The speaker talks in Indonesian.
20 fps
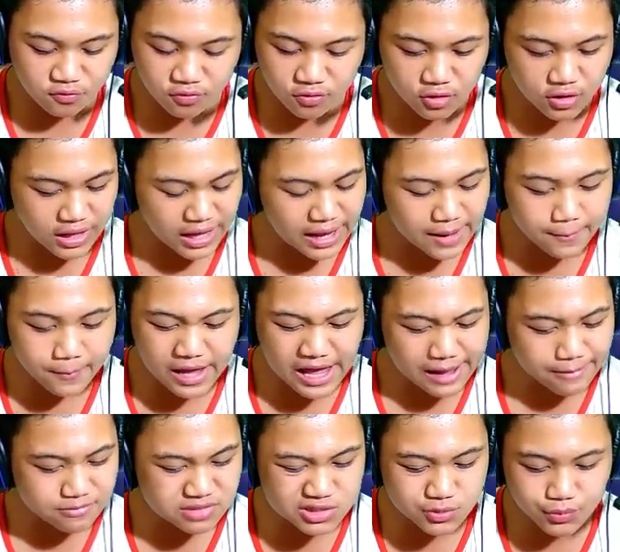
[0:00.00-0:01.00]
Full
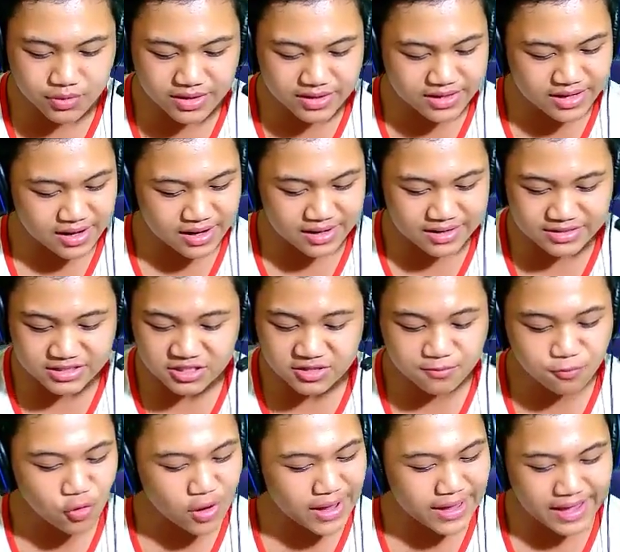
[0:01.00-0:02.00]
MM semuanya guys
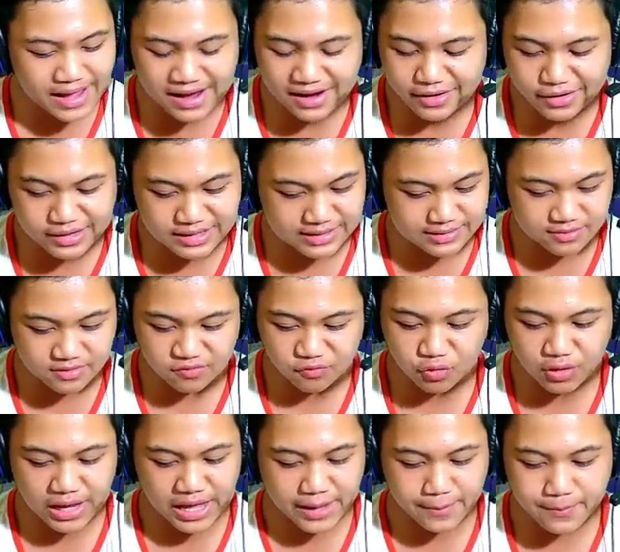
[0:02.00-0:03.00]
Gue ayangkan
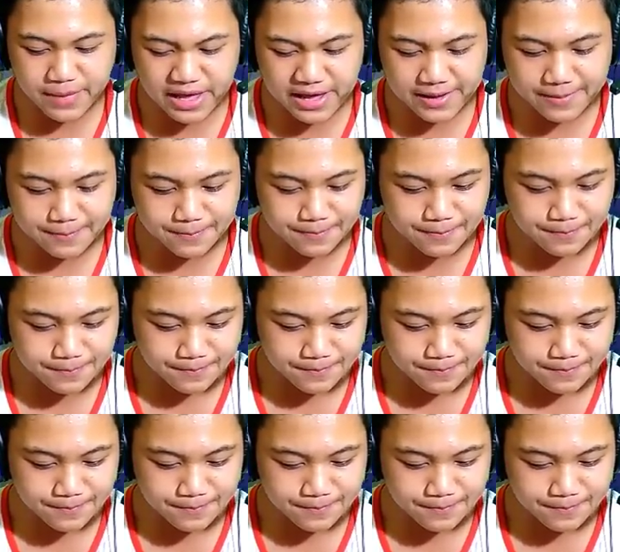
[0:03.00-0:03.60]
full MM